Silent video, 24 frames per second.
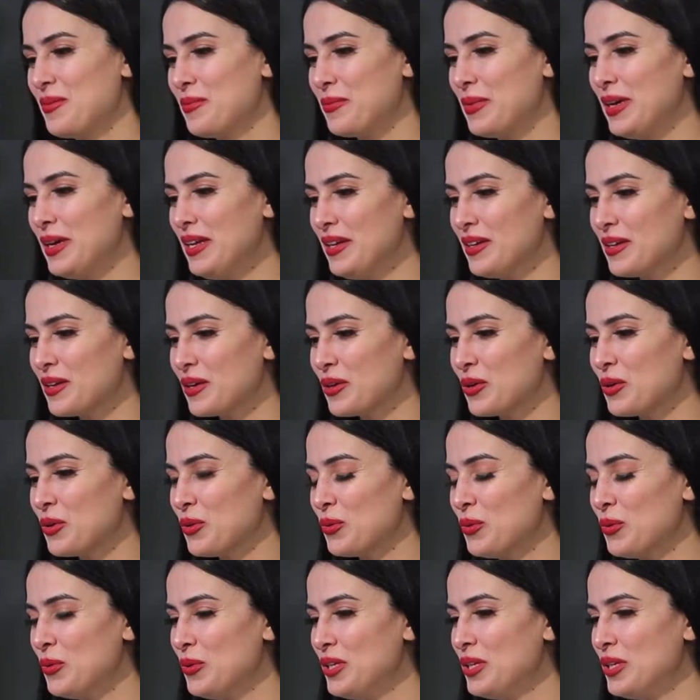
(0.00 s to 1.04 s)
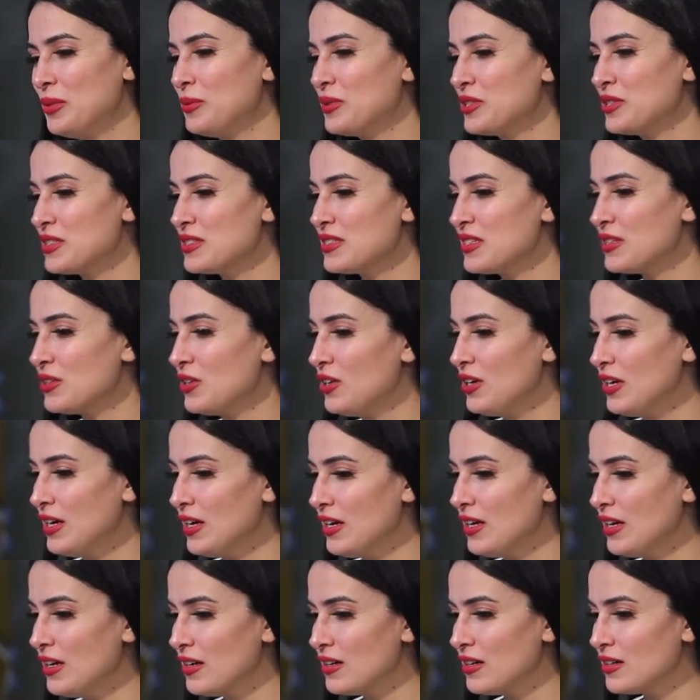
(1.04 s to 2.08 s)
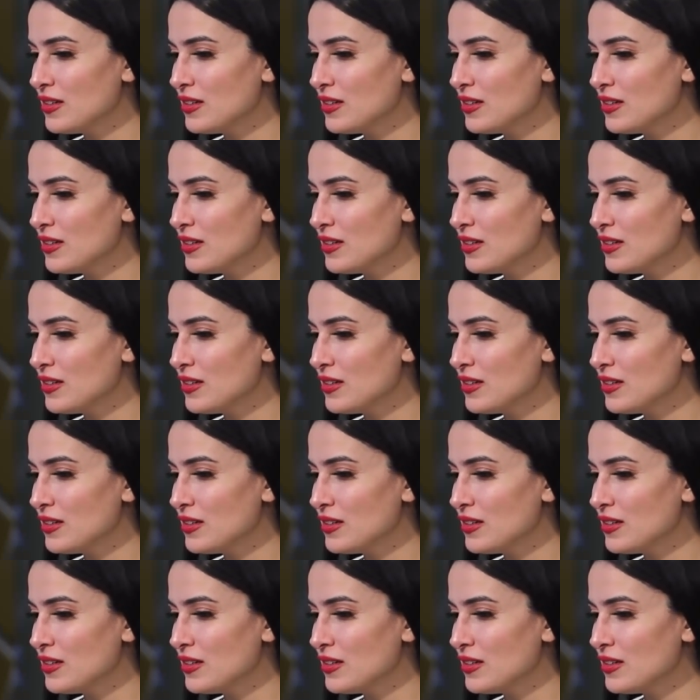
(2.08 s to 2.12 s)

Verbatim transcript: باهي وهوني باش نزيدوها